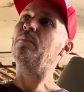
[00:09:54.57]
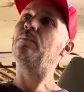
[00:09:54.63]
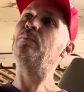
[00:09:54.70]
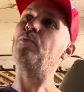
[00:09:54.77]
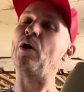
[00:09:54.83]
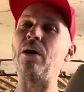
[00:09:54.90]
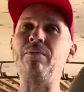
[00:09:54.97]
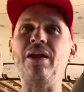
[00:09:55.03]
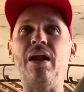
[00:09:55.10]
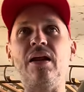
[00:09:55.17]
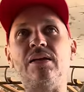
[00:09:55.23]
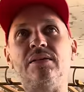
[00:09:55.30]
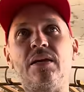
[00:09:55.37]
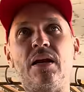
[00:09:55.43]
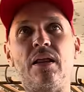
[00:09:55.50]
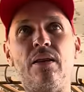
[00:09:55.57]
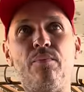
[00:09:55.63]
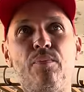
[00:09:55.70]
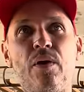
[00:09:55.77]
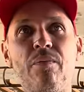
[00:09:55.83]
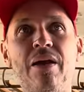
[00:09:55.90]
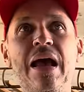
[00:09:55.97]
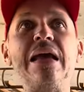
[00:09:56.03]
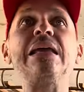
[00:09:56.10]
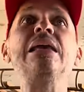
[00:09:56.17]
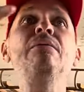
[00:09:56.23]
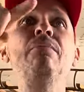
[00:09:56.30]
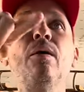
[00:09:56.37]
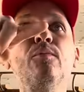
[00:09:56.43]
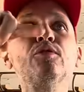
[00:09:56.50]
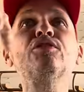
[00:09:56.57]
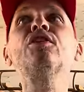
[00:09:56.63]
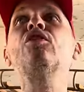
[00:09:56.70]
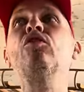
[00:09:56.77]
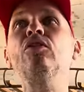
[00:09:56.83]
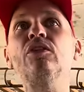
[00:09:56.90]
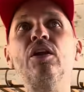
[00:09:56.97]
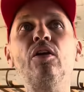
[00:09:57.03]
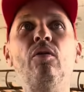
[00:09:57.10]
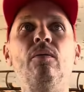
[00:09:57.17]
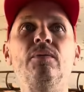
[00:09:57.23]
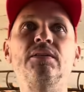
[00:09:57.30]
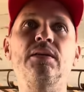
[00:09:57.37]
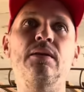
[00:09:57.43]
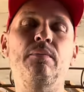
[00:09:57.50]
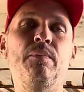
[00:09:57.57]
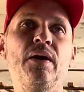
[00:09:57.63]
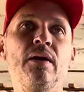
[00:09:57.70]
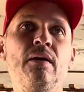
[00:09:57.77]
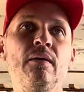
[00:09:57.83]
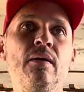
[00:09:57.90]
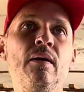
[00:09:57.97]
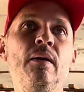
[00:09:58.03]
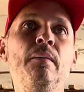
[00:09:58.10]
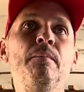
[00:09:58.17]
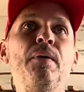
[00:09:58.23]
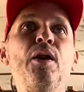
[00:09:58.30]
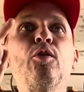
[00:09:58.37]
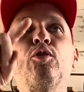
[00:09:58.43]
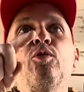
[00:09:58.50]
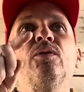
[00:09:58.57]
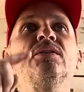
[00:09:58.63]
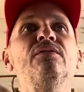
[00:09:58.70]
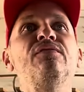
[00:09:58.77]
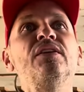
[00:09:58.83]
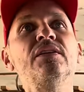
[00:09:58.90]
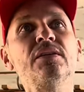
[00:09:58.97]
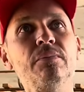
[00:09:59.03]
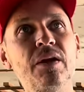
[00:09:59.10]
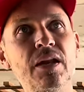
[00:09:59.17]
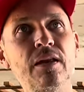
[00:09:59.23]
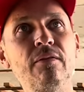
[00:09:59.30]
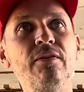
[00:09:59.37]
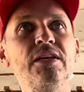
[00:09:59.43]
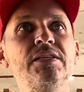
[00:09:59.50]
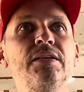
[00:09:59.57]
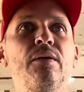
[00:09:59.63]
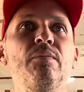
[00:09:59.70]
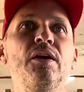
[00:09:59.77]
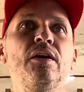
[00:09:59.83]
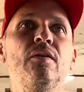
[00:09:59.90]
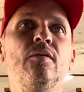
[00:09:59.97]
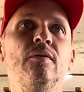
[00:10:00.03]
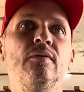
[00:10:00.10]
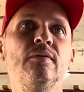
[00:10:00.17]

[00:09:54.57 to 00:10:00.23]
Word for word: Puebla, la Sierra de Puebla, y vamos a ir contigo a Mazatepec. Pero tú ese fin de semana te veniste a México.